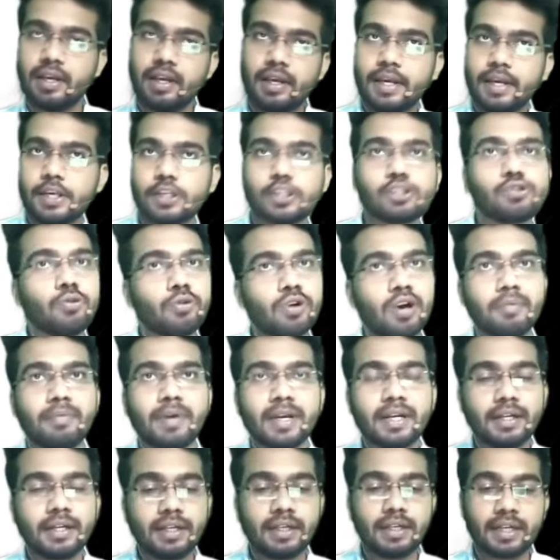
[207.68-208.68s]
इसको कवर
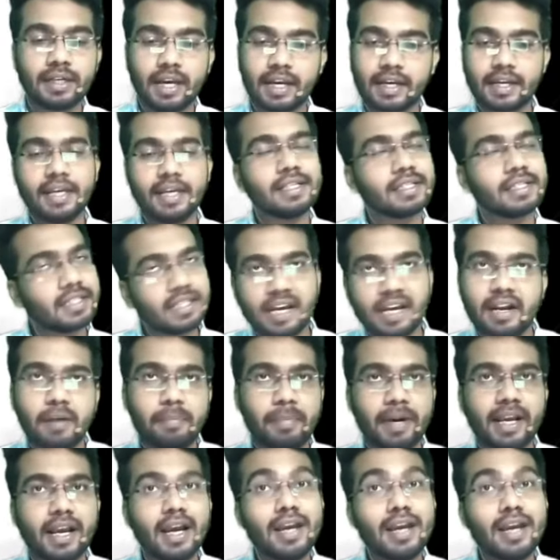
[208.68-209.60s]
करके जाना पड़ेगा